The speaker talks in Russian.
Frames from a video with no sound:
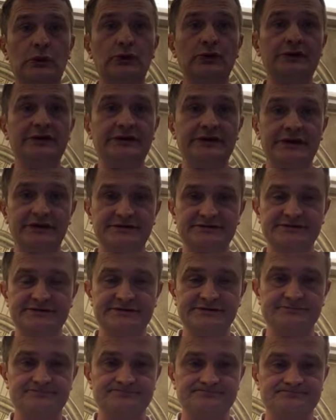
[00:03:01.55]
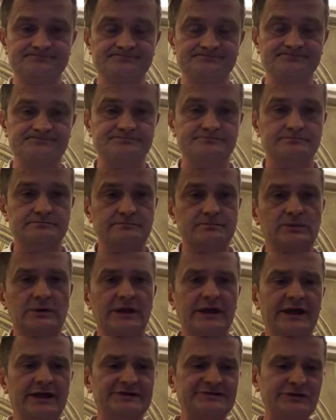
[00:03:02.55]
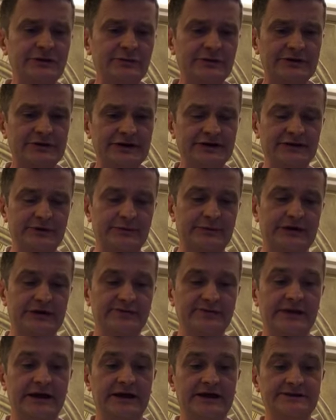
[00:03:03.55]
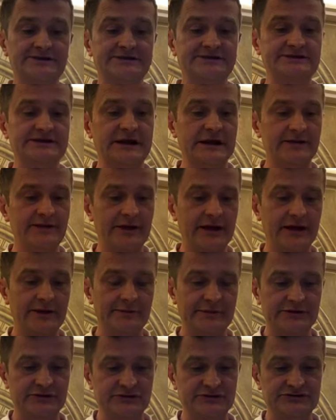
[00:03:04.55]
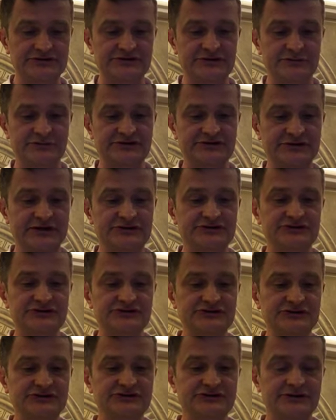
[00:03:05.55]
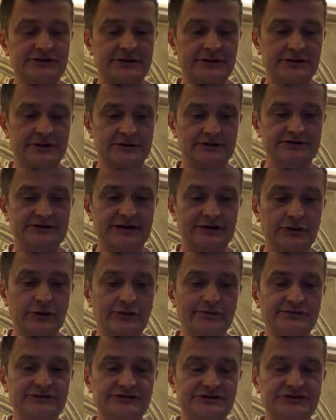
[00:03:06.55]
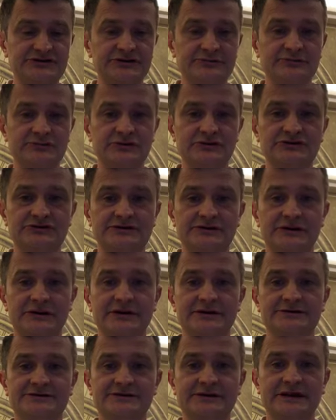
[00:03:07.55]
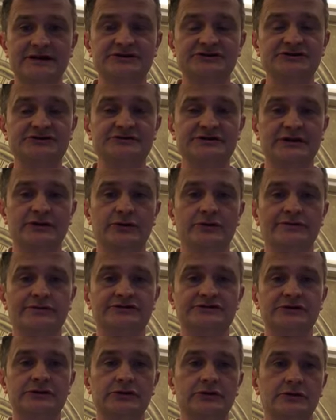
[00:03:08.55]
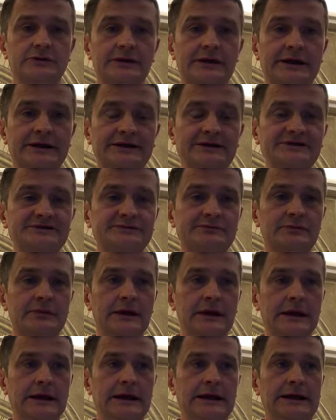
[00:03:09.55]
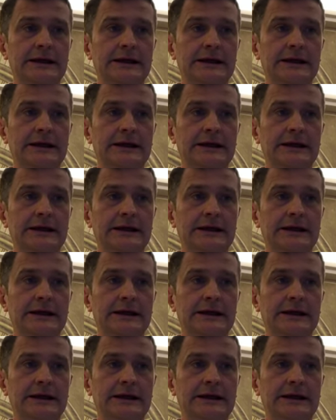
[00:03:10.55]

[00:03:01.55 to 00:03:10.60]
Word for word: много есть. И особенно это проявляется с годами. То есть чем старше женщина становится, чем э, старше становится ее организм,